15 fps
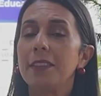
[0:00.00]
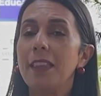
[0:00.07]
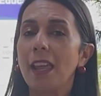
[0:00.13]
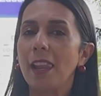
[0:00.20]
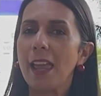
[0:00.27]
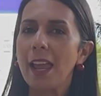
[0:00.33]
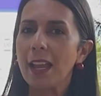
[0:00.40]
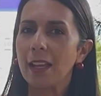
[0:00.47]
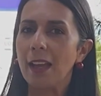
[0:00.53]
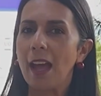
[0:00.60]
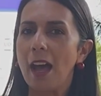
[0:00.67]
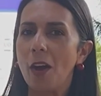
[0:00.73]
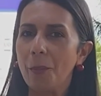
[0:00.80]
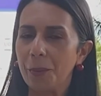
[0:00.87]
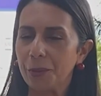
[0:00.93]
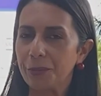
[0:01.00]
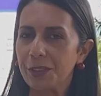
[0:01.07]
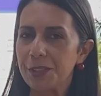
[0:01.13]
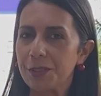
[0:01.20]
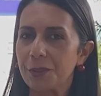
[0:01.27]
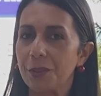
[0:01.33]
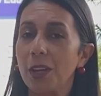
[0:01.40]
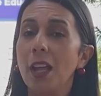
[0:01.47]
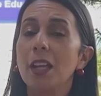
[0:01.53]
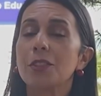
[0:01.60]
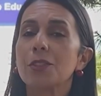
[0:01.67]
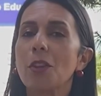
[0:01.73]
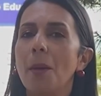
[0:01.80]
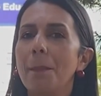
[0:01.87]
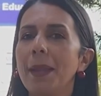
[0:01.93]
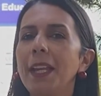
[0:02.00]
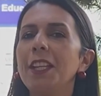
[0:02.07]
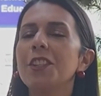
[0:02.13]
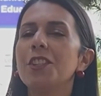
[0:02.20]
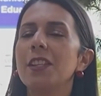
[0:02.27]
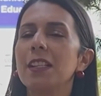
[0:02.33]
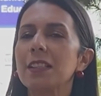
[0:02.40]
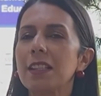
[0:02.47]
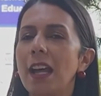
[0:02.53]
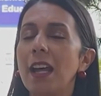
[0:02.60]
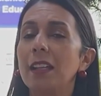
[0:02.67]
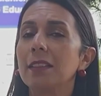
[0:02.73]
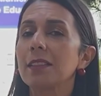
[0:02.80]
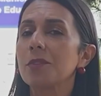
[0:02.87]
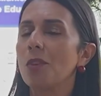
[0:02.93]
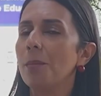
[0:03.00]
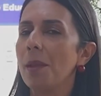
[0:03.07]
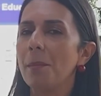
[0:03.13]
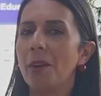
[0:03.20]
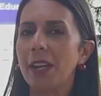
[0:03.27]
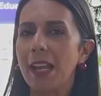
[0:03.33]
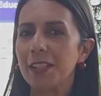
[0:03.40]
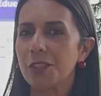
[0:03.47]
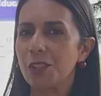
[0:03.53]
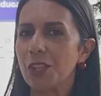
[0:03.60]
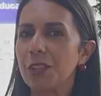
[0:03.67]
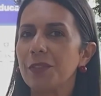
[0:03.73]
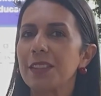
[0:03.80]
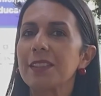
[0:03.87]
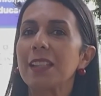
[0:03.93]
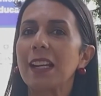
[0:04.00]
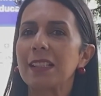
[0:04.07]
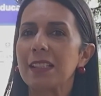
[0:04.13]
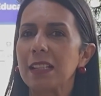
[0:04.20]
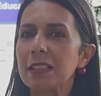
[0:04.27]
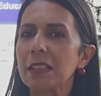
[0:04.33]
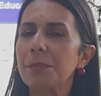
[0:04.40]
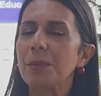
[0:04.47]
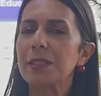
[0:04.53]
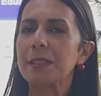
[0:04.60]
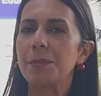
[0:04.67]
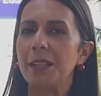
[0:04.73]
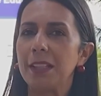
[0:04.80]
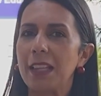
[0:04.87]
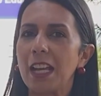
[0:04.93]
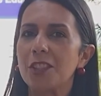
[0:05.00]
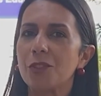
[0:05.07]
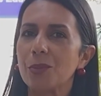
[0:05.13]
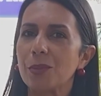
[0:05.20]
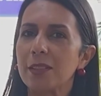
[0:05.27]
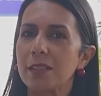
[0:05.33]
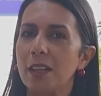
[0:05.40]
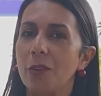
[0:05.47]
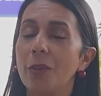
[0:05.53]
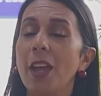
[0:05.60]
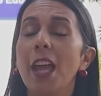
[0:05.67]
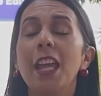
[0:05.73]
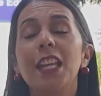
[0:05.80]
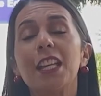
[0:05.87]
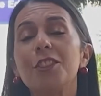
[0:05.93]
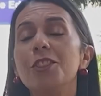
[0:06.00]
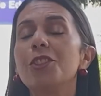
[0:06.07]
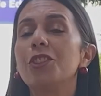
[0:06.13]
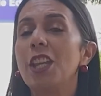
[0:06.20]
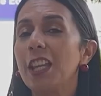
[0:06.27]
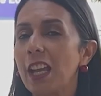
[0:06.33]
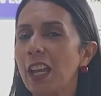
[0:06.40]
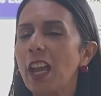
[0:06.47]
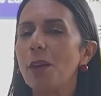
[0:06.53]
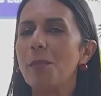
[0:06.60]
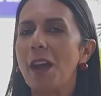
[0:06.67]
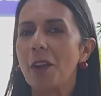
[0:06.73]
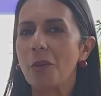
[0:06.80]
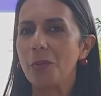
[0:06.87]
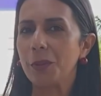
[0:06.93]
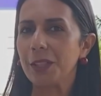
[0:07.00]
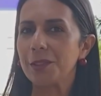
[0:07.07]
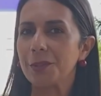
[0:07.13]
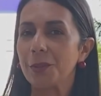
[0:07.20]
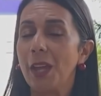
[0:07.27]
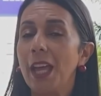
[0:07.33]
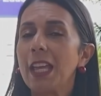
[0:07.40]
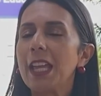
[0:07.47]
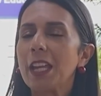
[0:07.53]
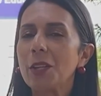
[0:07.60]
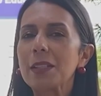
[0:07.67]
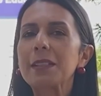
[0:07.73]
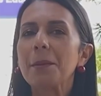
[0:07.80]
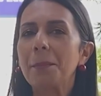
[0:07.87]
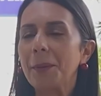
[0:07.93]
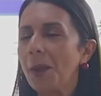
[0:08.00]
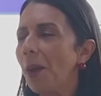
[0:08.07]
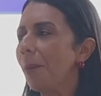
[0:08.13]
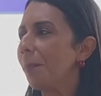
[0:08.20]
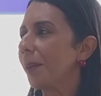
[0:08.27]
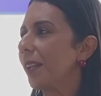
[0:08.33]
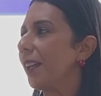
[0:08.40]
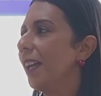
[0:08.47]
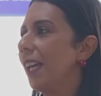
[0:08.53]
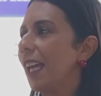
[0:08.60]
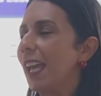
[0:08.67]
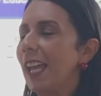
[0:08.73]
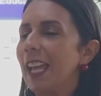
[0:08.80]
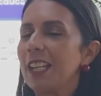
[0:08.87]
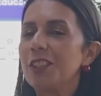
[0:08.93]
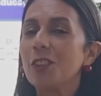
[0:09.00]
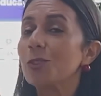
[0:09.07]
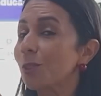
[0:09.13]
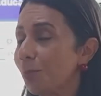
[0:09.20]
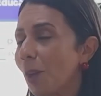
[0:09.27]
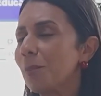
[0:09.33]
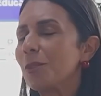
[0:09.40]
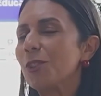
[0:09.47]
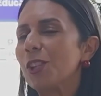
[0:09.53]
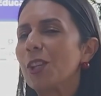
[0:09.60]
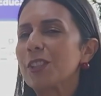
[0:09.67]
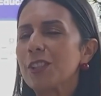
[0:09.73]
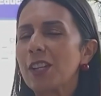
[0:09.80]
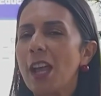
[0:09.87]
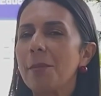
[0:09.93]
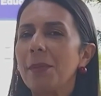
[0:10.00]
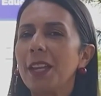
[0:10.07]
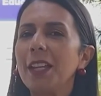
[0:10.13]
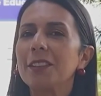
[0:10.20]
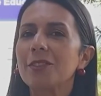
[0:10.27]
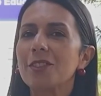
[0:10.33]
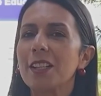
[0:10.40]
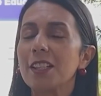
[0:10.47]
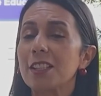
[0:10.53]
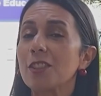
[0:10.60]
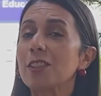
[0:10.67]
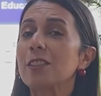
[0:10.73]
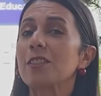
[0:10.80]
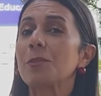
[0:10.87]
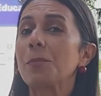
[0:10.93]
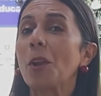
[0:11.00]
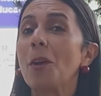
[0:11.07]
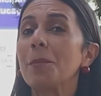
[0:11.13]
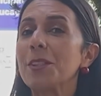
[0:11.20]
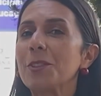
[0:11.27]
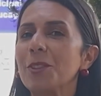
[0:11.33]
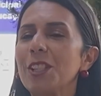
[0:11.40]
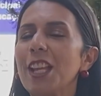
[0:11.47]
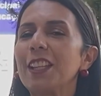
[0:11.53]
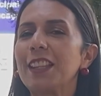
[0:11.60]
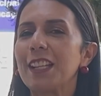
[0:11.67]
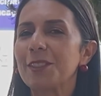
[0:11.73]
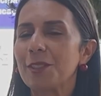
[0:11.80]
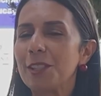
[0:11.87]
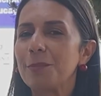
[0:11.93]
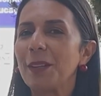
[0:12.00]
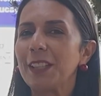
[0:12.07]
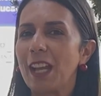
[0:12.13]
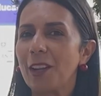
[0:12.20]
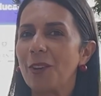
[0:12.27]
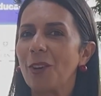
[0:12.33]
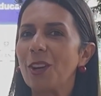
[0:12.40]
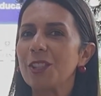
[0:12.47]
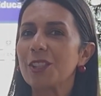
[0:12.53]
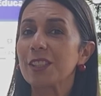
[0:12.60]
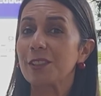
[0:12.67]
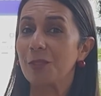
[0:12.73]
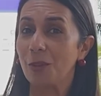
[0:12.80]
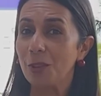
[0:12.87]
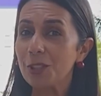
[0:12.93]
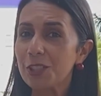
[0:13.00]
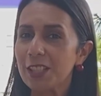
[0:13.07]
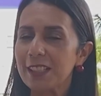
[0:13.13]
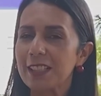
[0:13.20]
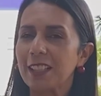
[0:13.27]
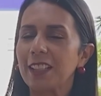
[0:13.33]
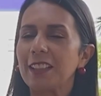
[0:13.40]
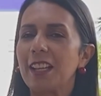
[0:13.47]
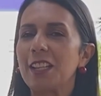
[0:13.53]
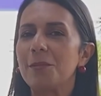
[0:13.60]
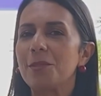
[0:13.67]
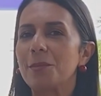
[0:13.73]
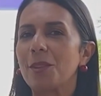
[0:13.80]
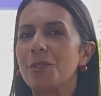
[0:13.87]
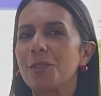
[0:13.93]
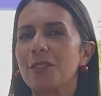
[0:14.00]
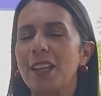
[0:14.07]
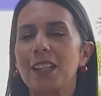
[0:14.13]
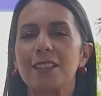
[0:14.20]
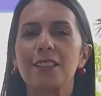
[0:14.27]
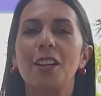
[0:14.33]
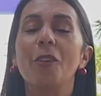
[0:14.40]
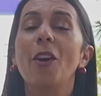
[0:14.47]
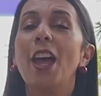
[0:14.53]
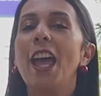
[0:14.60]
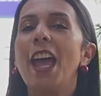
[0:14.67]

delega ao professor, somente nas datas comemorativas, trazer essa possibilidade de discussão. E a gente tem que acabar com isso. E a nossa própria, é, os próprios direcionamentos direcionamentos, né, as nossas próprias orientações pedagógicas, hoje na Secretaria Municipal de Educação,